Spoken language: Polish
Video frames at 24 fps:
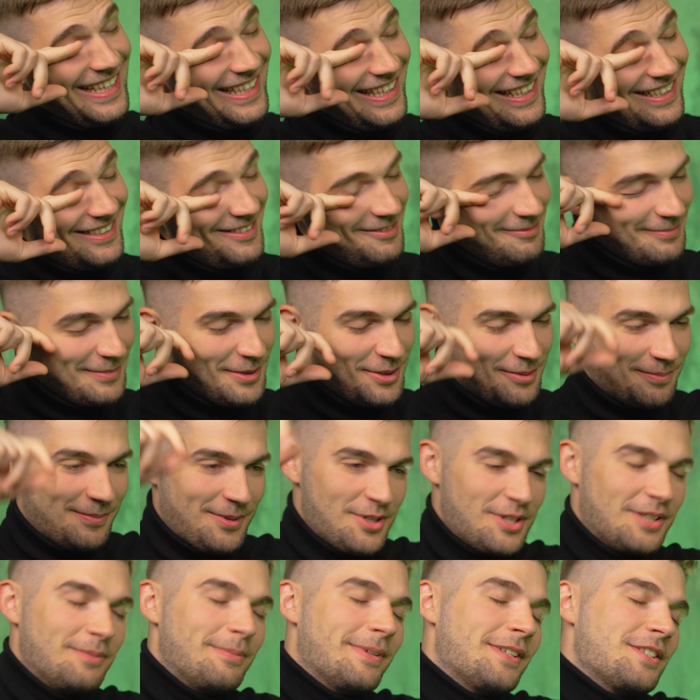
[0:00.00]
A być
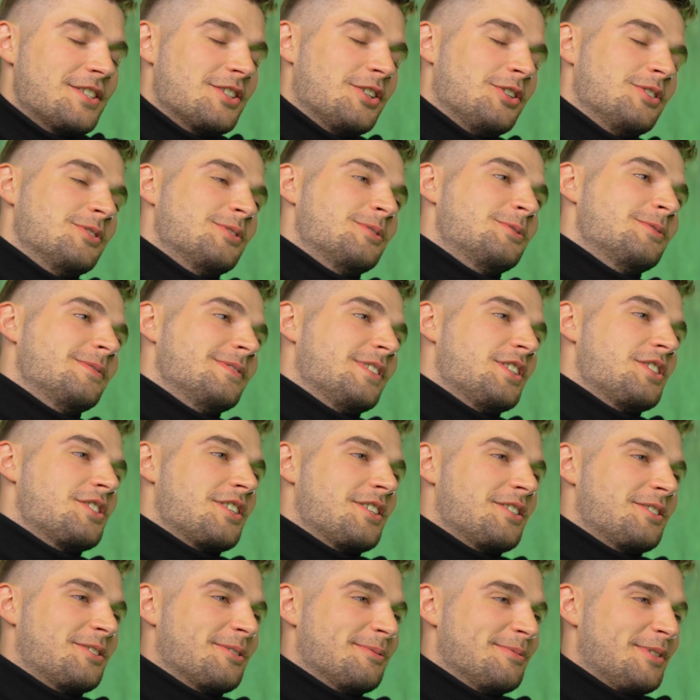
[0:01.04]
może będzie on również
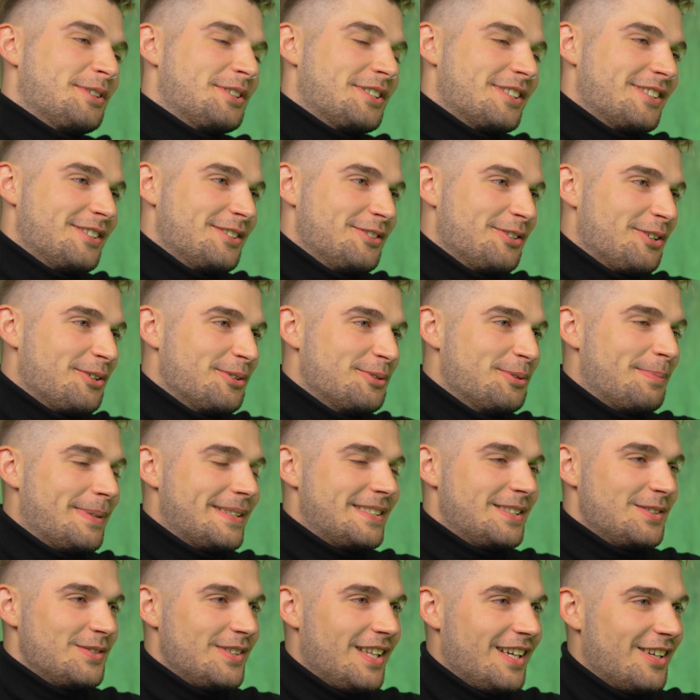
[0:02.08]
częścią naszego dochodu
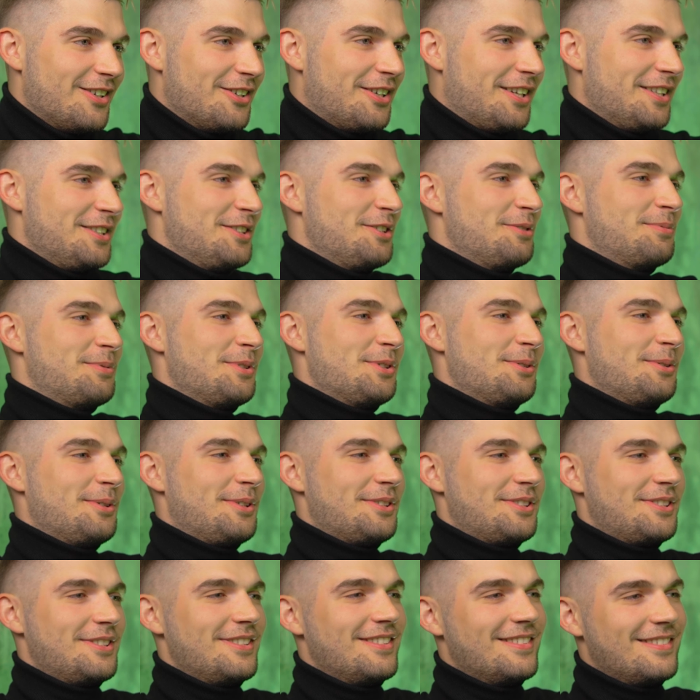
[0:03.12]
pasywnego. No ponoć,
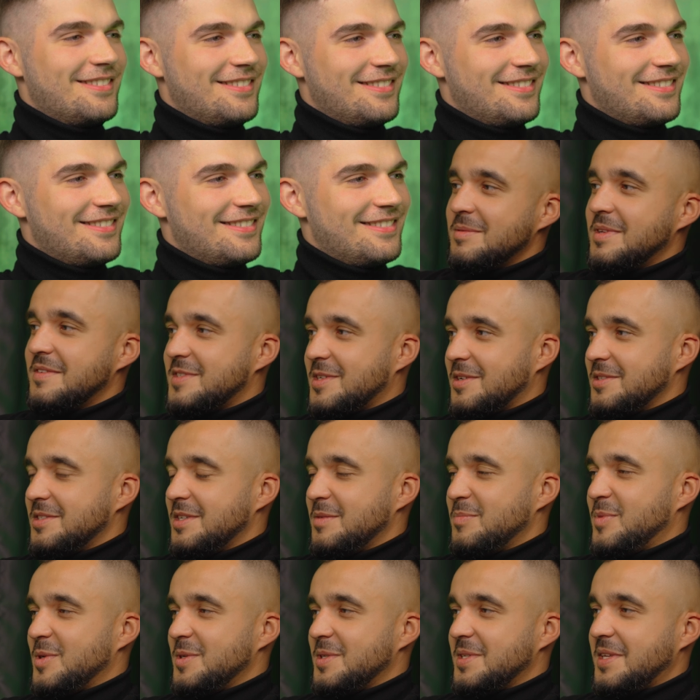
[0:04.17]
ponoć już gdzieś na
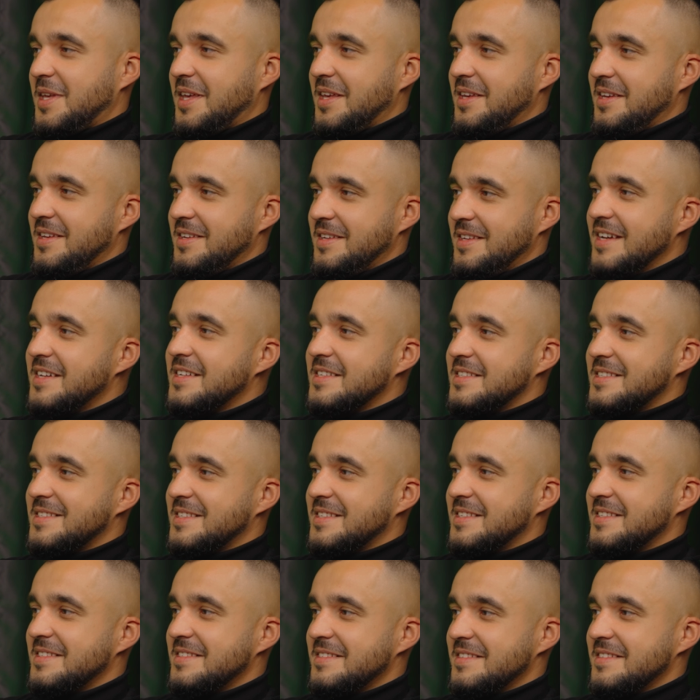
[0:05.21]
wschodzie Polski jest.
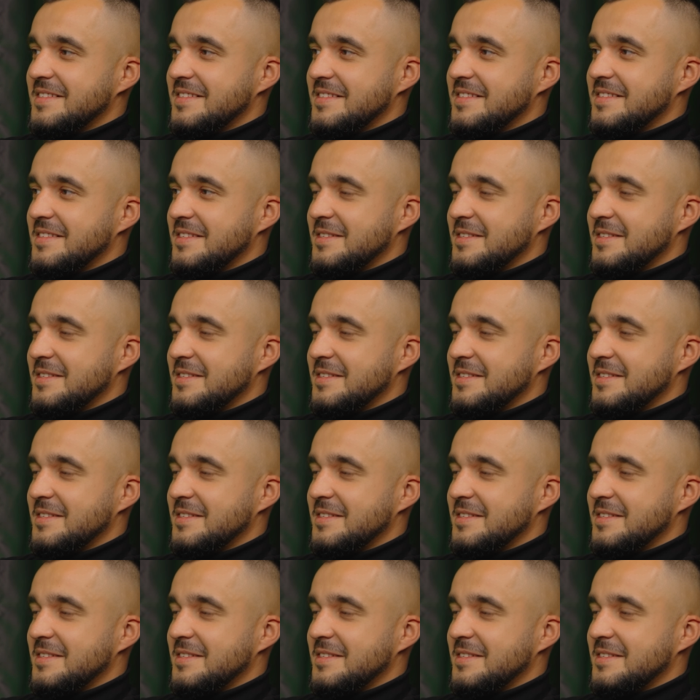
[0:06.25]
Tak, tak.